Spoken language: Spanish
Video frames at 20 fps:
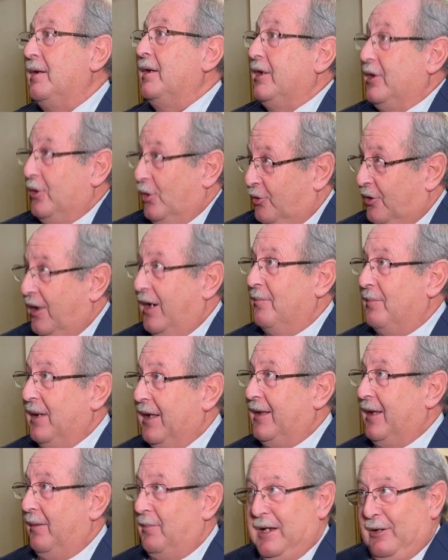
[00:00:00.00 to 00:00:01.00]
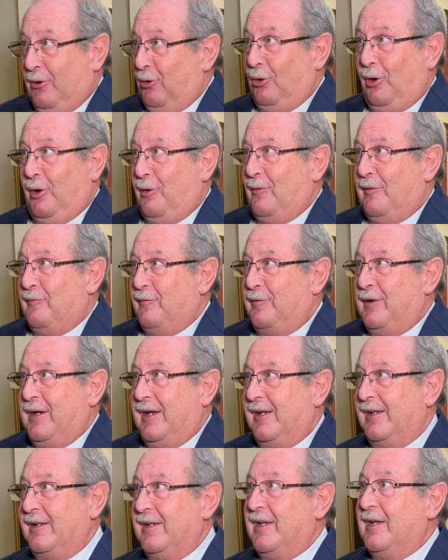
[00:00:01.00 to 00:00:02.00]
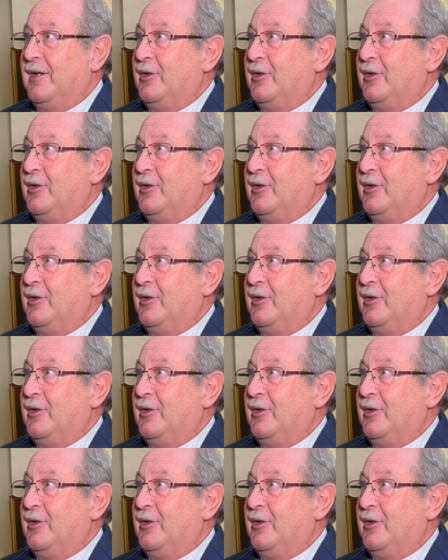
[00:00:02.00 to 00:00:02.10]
y otras hermandades también, no solo el Buen Fin, ¿eh?